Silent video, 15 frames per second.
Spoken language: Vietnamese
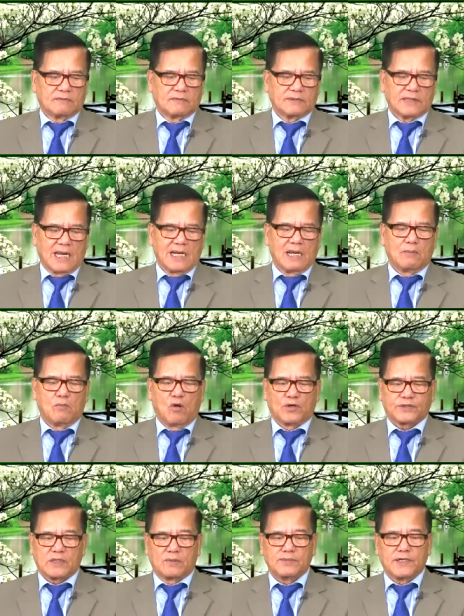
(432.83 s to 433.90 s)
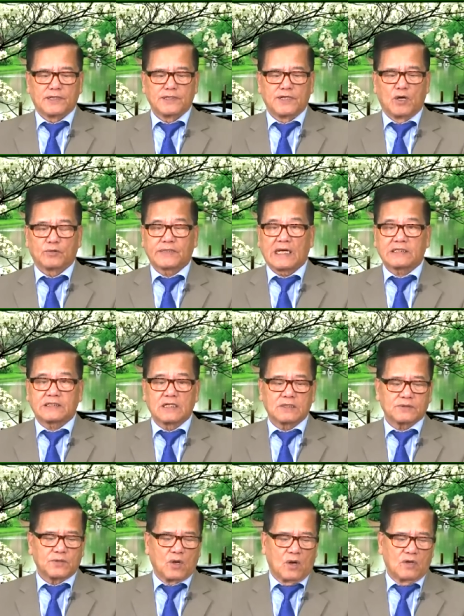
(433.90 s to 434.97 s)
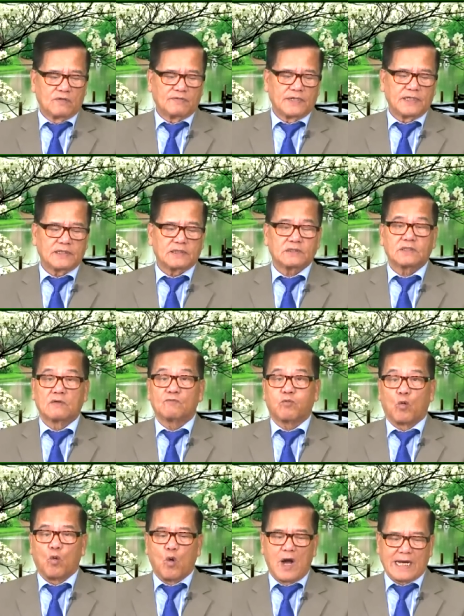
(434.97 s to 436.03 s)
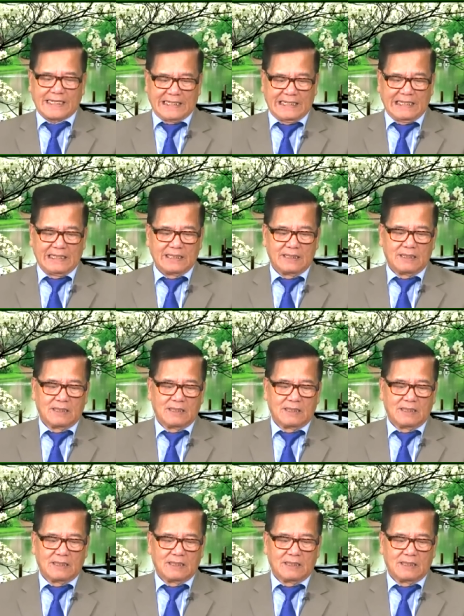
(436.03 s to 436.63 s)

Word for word: Đây là một trong những nhiều thách thức đối với chính phủ Hoa Kỳ